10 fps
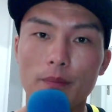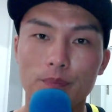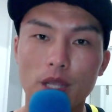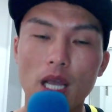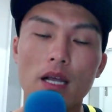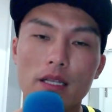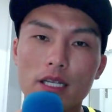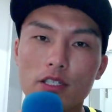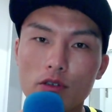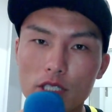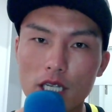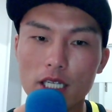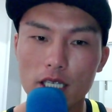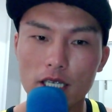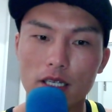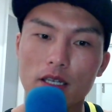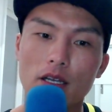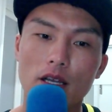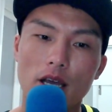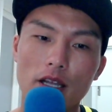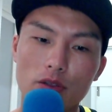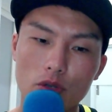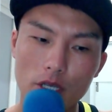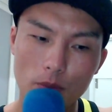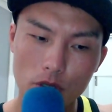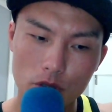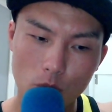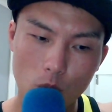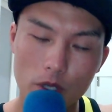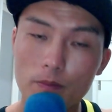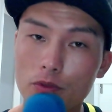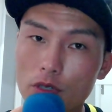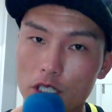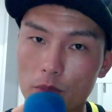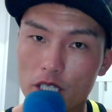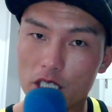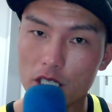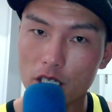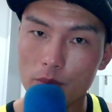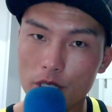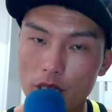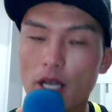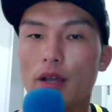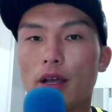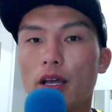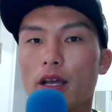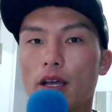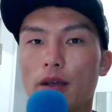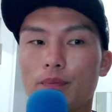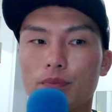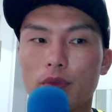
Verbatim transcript: うん、で、その際に、エントリーポイントをいっぷん足までしっかり見て、えー、